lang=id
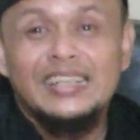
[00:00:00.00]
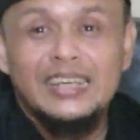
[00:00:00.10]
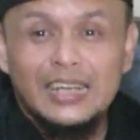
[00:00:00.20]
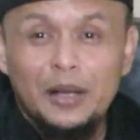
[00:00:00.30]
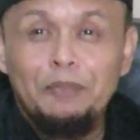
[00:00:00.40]
ini
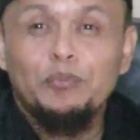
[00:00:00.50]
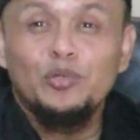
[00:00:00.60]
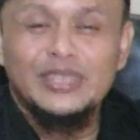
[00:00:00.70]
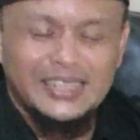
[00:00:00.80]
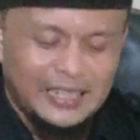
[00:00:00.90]
adalah
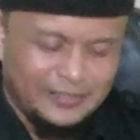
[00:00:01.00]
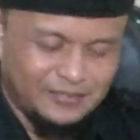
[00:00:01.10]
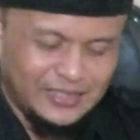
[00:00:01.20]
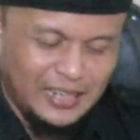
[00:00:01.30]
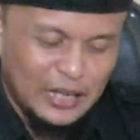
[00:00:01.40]
pemutihan
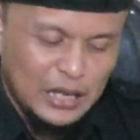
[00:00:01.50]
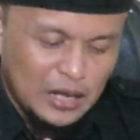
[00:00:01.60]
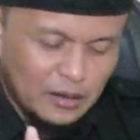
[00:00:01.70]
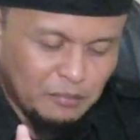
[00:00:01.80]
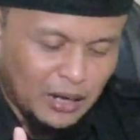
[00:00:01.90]
ya.
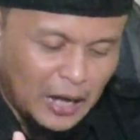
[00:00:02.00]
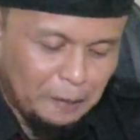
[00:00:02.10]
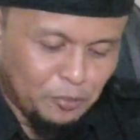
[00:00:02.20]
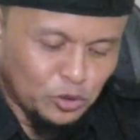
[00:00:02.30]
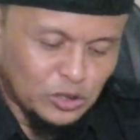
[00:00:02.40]

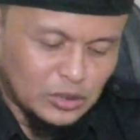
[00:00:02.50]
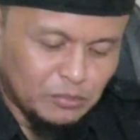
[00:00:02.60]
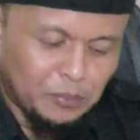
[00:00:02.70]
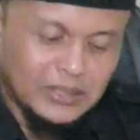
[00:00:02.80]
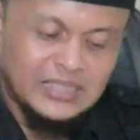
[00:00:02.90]
Menghapus,
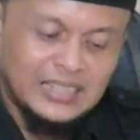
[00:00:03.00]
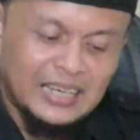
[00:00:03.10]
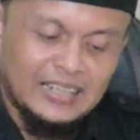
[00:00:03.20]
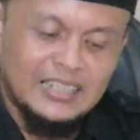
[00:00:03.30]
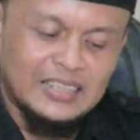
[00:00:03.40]

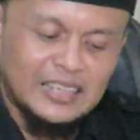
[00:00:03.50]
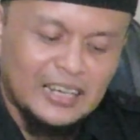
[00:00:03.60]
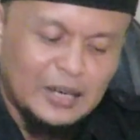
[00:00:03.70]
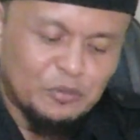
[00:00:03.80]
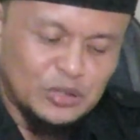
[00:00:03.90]
membersihkan
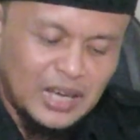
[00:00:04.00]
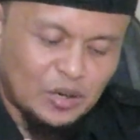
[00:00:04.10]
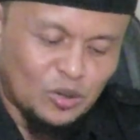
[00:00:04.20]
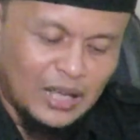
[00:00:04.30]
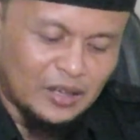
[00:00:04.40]
data kamu di
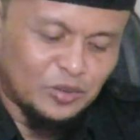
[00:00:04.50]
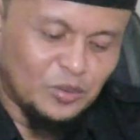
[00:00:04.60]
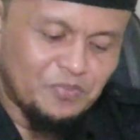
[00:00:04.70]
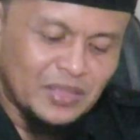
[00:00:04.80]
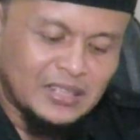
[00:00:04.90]

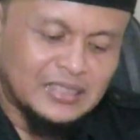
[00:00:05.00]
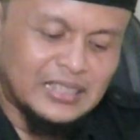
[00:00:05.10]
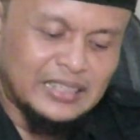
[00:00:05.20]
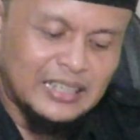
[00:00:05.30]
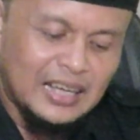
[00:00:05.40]
akulaku laku
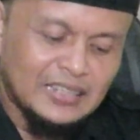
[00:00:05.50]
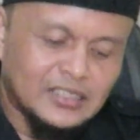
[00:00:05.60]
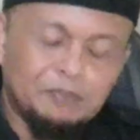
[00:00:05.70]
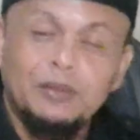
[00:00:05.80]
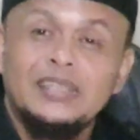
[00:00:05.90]
sehingga
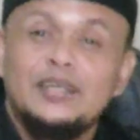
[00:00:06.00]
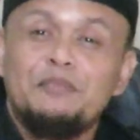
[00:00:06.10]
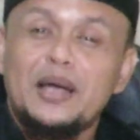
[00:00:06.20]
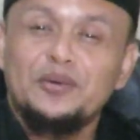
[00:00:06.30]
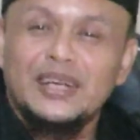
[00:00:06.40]
seperti
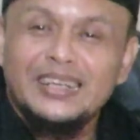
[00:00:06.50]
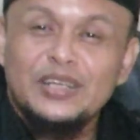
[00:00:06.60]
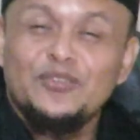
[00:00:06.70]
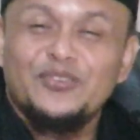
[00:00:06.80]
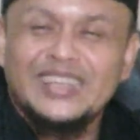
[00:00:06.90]
baru
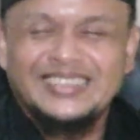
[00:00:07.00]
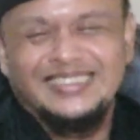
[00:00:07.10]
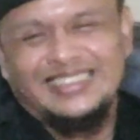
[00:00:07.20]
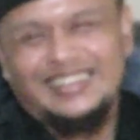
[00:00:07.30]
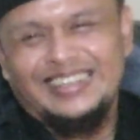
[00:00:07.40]
lagi
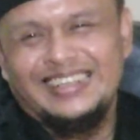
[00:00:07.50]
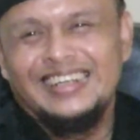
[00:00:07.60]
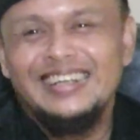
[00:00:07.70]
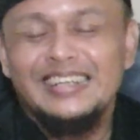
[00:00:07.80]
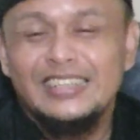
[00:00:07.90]
fresh.
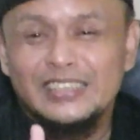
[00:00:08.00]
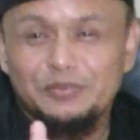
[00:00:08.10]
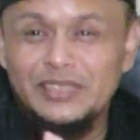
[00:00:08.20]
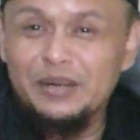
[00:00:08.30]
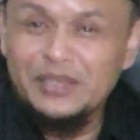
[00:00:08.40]

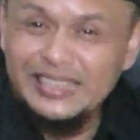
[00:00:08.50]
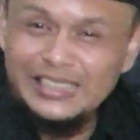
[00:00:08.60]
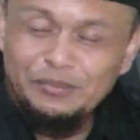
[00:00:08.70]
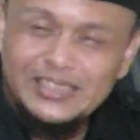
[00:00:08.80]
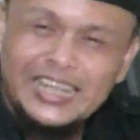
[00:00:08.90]
Seperti apa nih
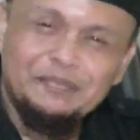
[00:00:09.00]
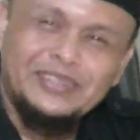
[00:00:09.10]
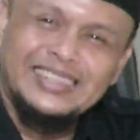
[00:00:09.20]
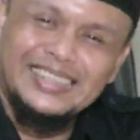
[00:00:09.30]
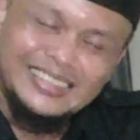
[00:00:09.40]
kita
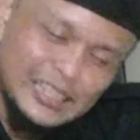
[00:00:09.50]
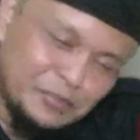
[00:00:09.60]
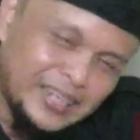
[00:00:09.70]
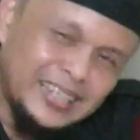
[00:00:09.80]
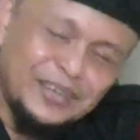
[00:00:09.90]
menyikapinya ya.
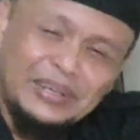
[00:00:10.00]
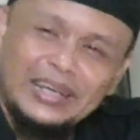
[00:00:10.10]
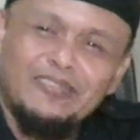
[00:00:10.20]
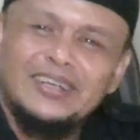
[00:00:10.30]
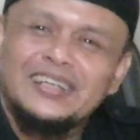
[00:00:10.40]
Jadi begini
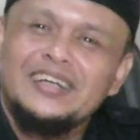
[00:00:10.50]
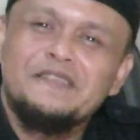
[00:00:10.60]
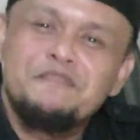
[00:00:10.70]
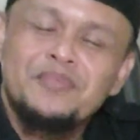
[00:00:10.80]
kawan-kawannya.